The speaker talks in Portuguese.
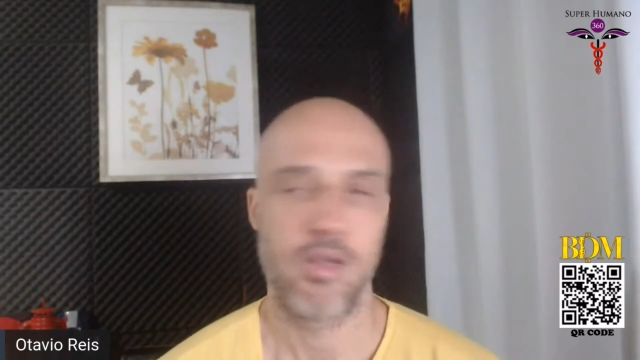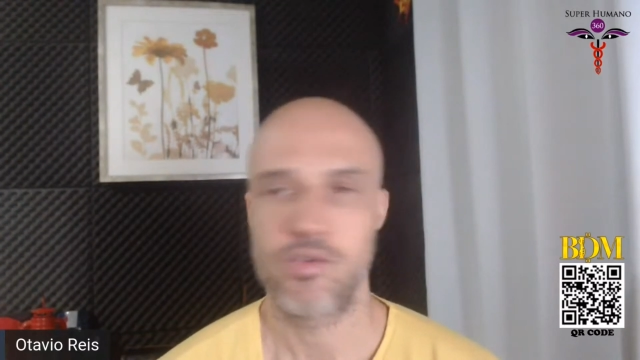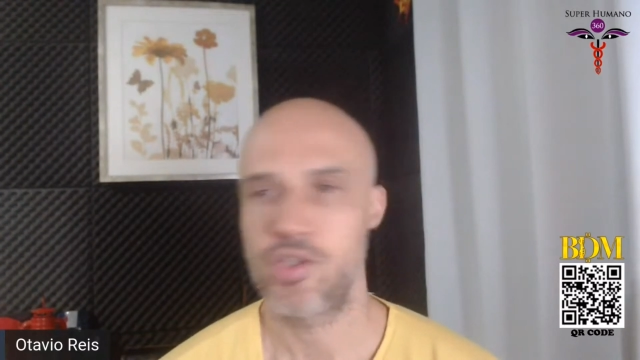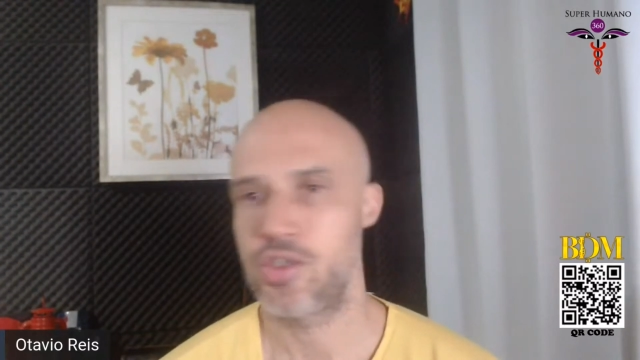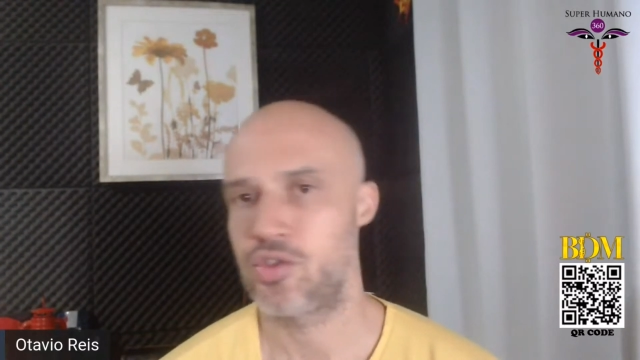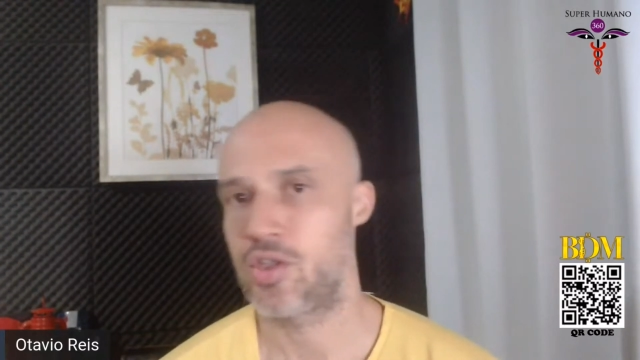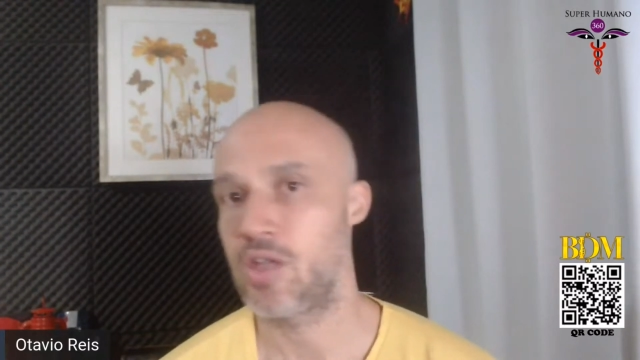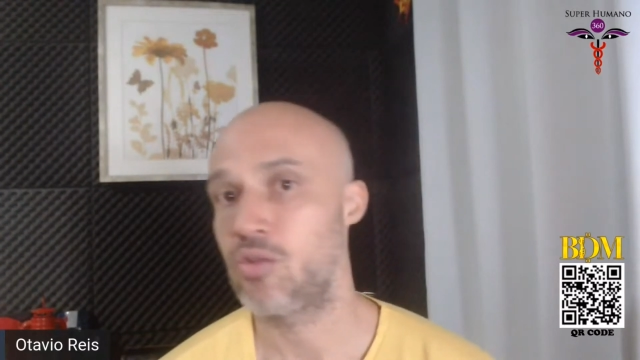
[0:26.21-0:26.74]

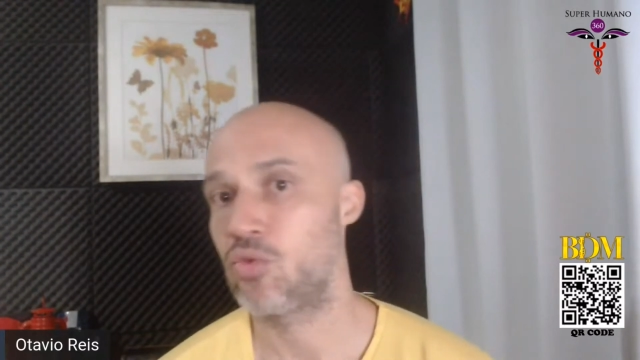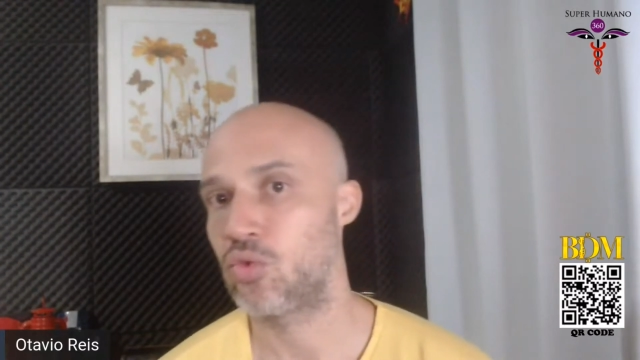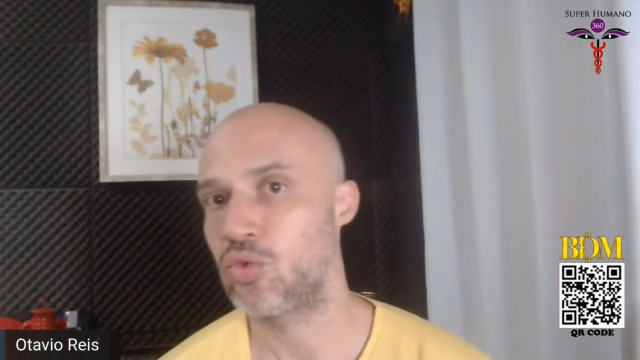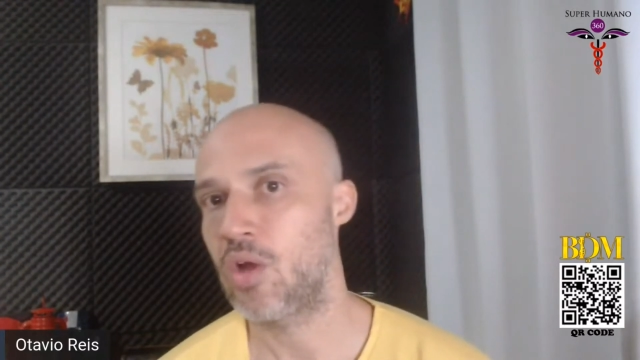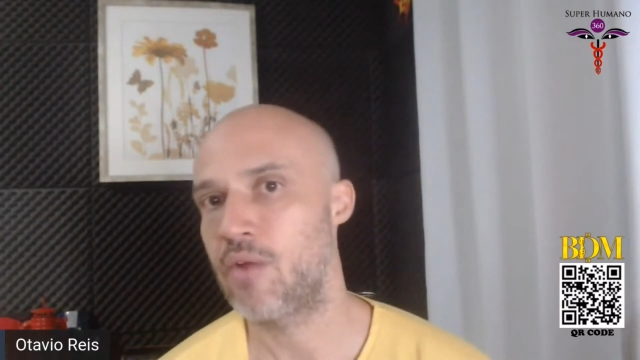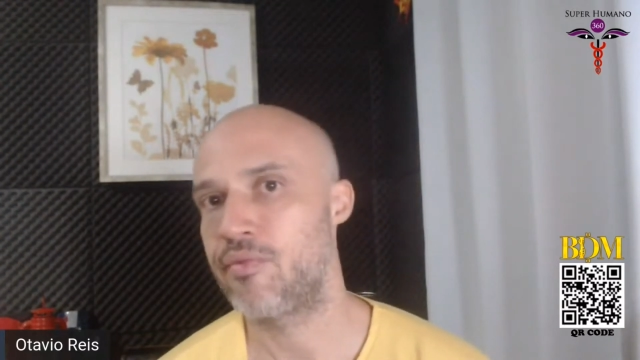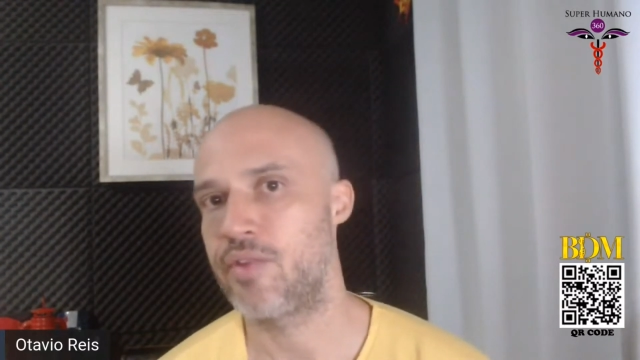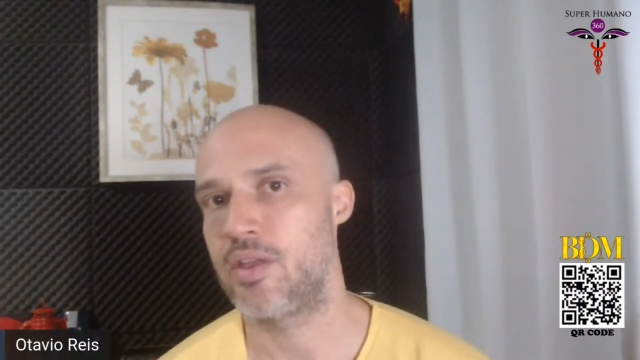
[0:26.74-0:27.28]
Gente, tem
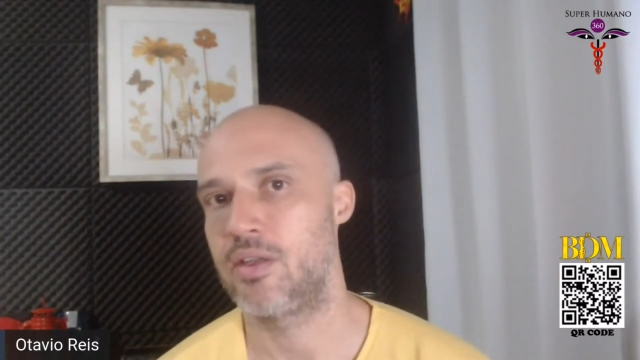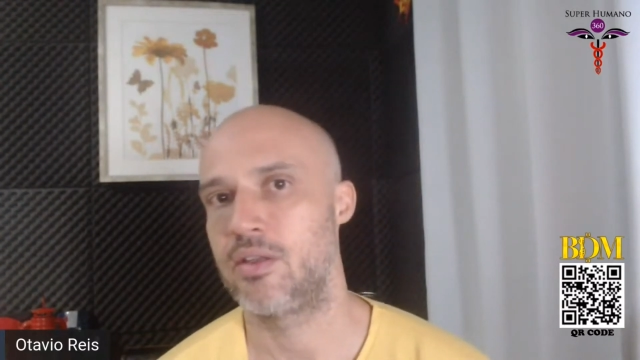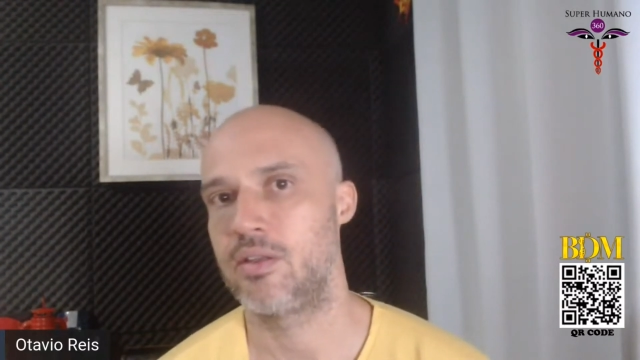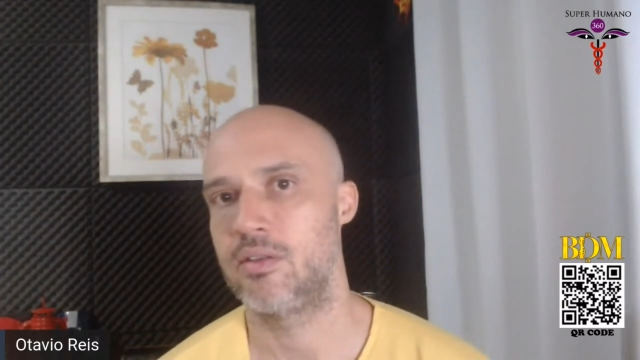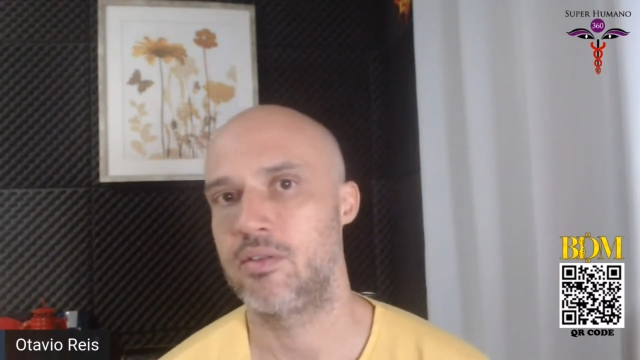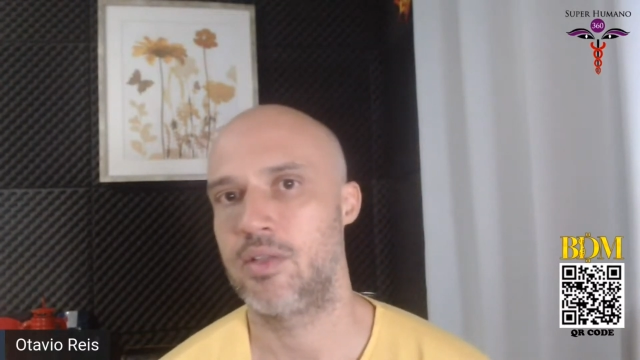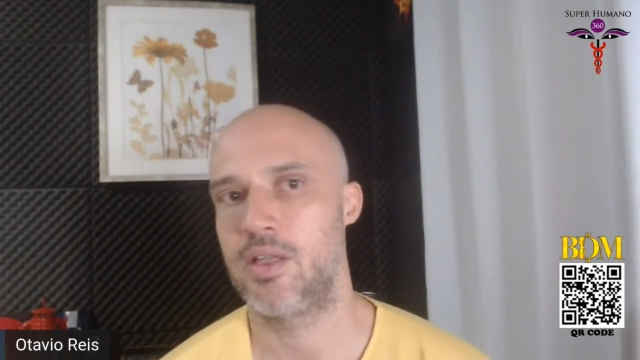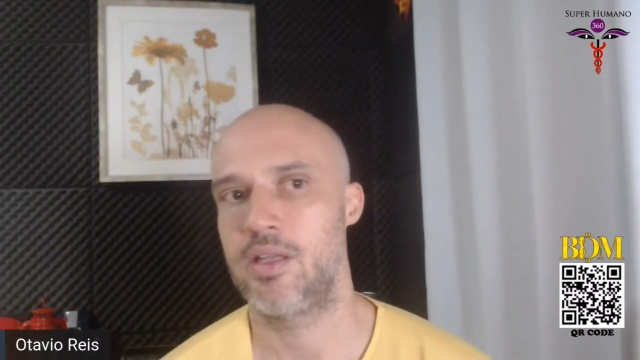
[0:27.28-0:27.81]
tudo a ver,
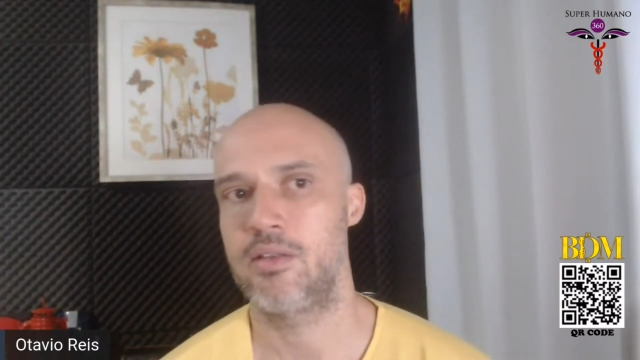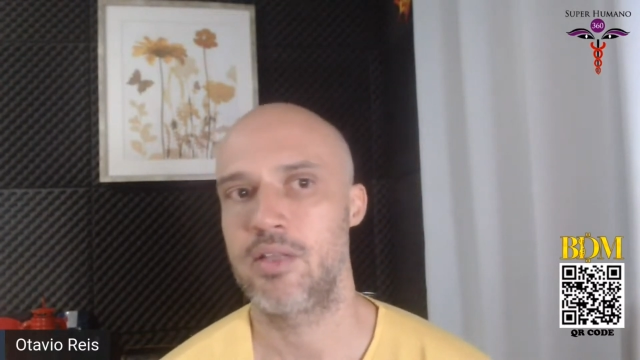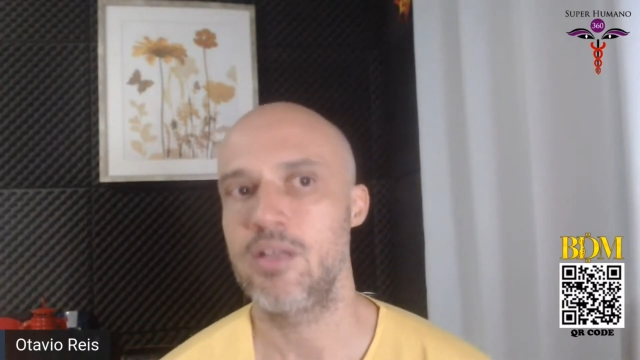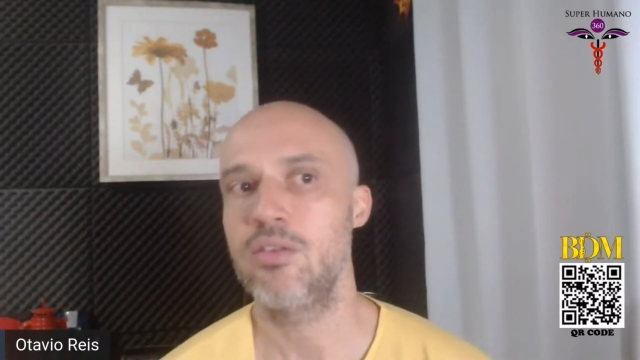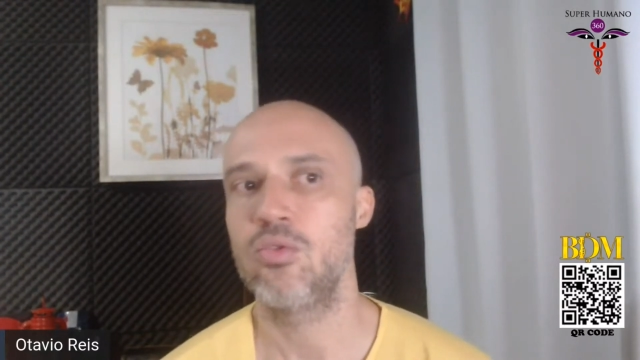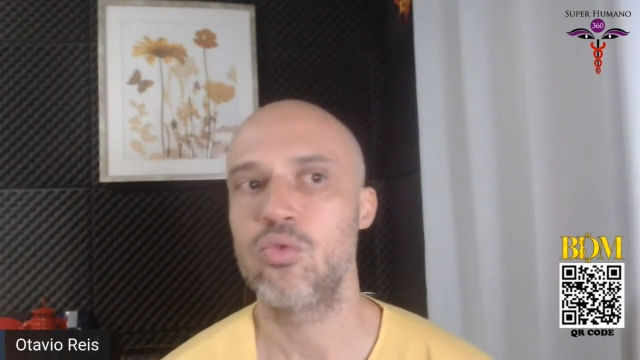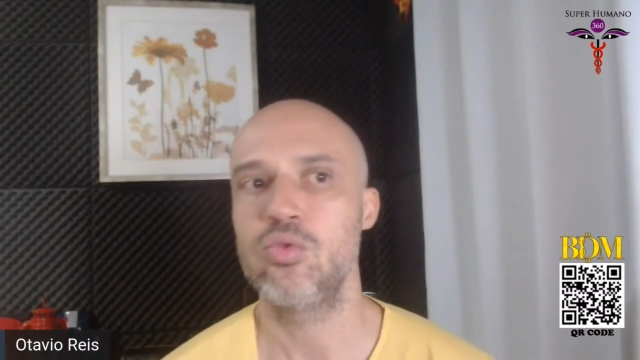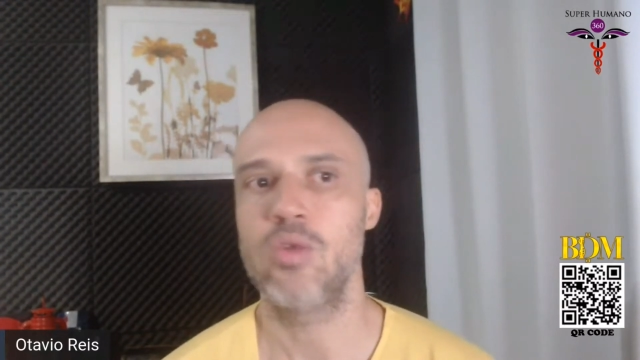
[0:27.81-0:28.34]
né? Tem
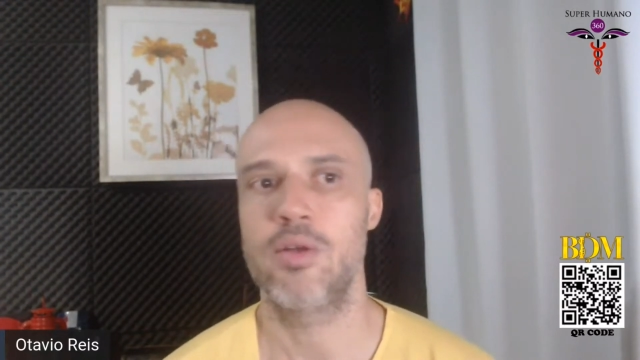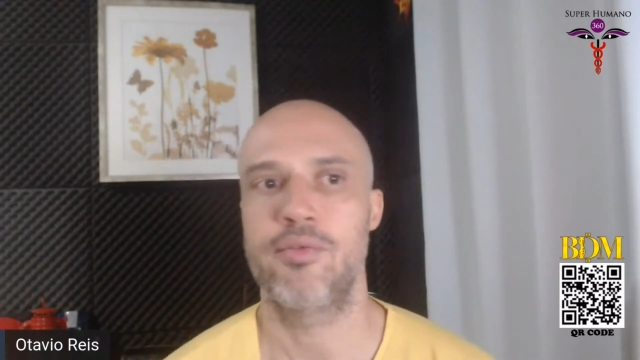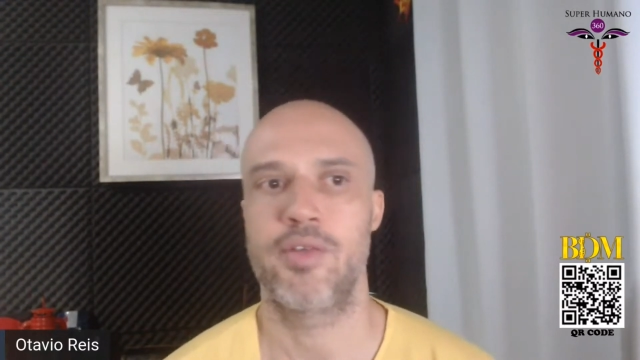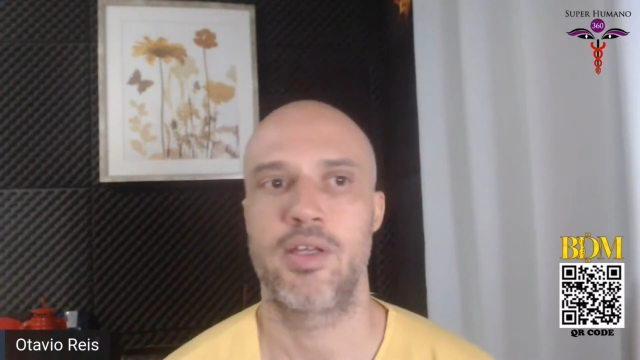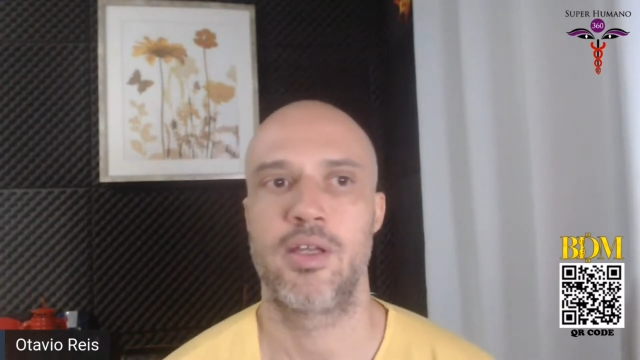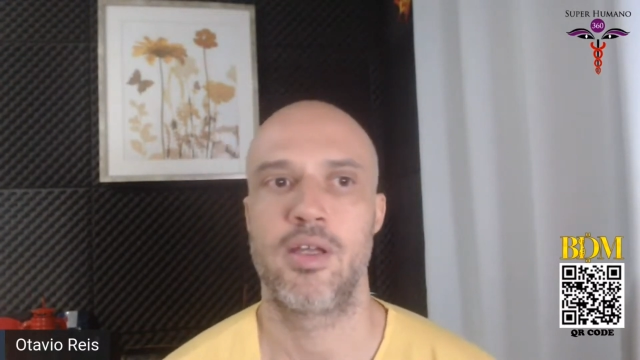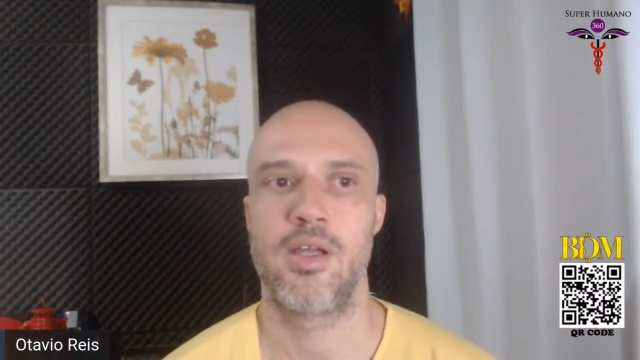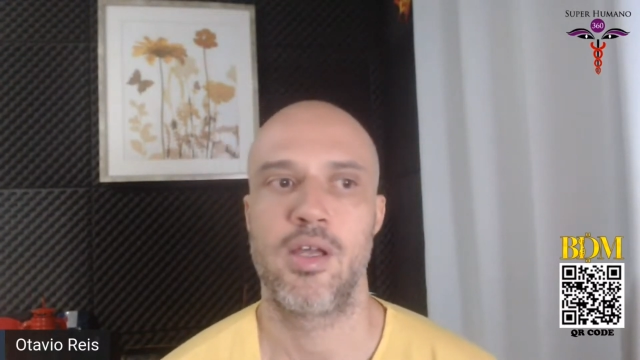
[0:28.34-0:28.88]
tudo a
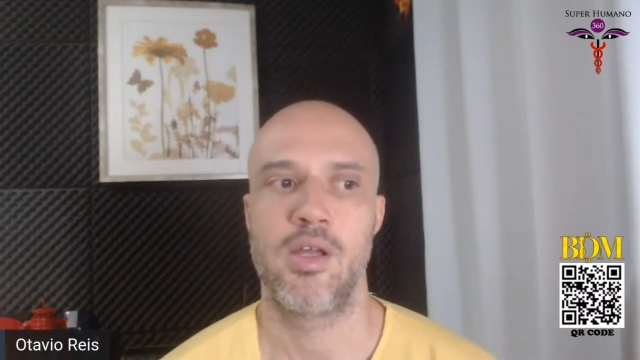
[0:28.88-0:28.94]
ver.